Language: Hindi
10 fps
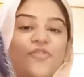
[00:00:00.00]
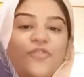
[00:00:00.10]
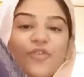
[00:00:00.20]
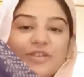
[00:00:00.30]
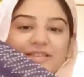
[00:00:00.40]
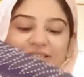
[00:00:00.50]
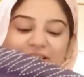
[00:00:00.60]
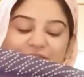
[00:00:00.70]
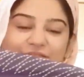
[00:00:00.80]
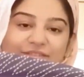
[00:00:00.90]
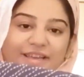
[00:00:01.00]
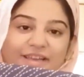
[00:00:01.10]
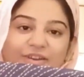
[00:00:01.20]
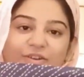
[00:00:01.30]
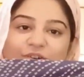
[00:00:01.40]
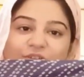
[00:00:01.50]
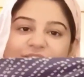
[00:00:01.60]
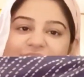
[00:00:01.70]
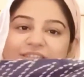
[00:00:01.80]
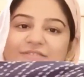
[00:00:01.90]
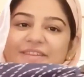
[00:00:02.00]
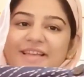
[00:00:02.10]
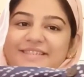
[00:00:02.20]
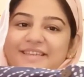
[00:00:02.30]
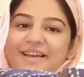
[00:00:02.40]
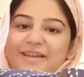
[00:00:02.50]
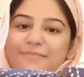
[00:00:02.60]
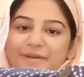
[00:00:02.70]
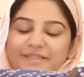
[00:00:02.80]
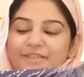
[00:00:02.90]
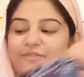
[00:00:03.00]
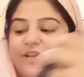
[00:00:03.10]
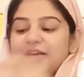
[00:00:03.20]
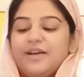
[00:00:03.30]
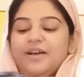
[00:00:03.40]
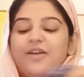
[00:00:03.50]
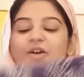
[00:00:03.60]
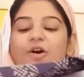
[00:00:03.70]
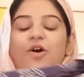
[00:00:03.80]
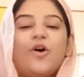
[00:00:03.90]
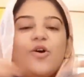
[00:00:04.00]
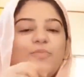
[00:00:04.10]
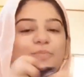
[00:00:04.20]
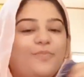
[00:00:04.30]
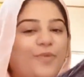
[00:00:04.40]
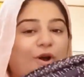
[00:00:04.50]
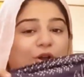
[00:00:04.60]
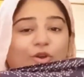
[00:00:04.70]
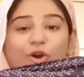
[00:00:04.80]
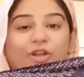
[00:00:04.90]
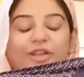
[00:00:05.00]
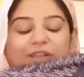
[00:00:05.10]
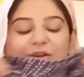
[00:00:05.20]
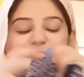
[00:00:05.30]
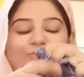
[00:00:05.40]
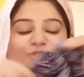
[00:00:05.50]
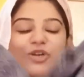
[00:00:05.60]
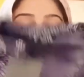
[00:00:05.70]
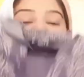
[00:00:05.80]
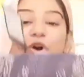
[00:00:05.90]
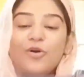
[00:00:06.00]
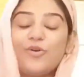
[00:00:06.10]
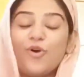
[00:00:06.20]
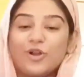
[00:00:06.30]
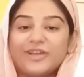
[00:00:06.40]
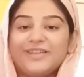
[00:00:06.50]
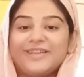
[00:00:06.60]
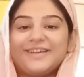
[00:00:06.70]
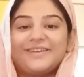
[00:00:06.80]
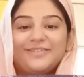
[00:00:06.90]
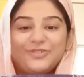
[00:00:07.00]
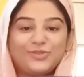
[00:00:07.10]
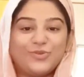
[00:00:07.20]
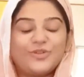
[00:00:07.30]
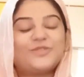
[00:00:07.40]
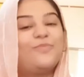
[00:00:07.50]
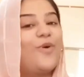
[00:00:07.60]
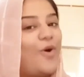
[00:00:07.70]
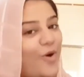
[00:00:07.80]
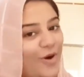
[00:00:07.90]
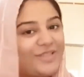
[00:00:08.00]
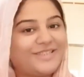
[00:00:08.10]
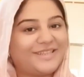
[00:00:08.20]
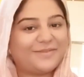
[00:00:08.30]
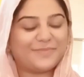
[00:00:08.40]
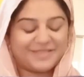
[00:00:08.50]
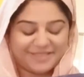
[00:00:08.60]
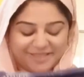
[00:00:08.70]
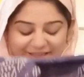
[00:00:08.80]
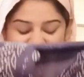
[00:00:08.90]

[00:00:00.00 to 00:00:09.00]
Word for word: फुल स्लीव्स है और स्लीव्स ऐसा है बटन वाला और प्योर कॉटन है और मुझे कॉटन के सूट्स बहुत ज़्यादा पसंद है